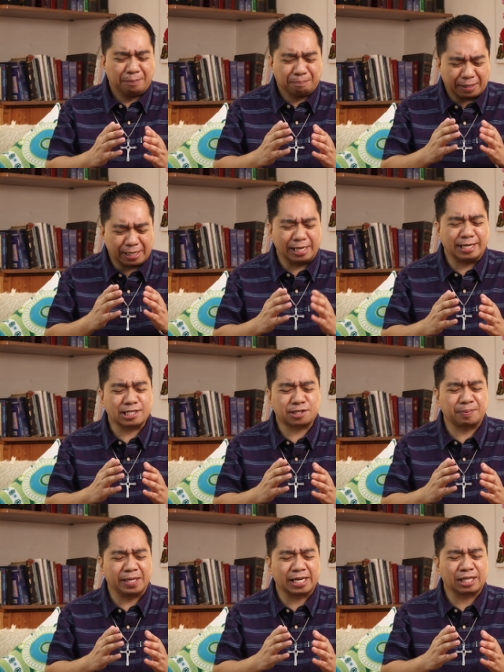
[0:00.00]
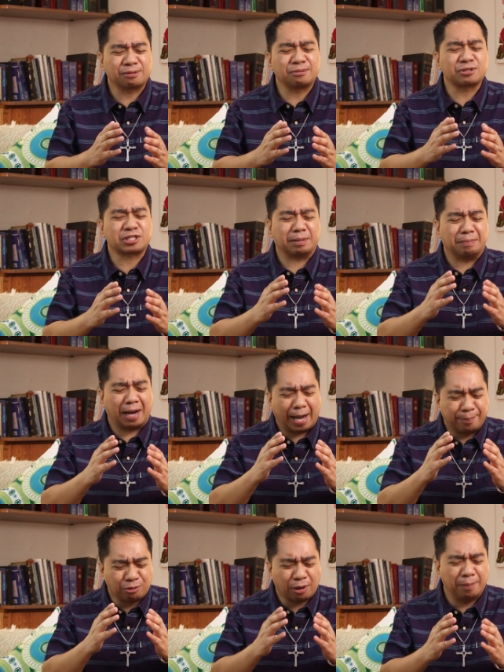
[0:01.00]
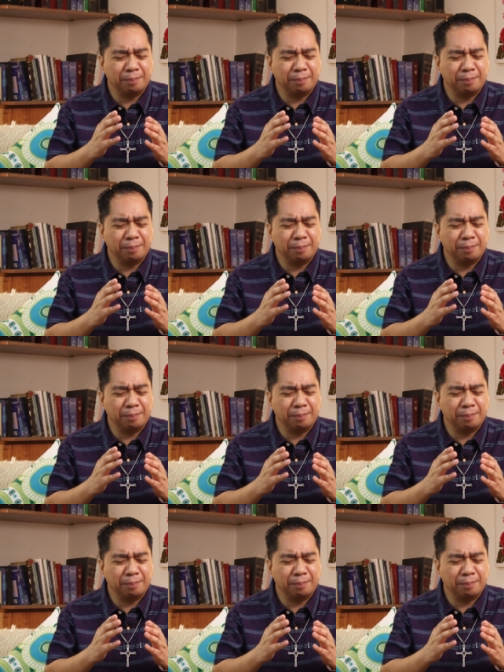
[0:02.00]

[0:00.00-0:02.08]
Banal na Espiritu, samahan mo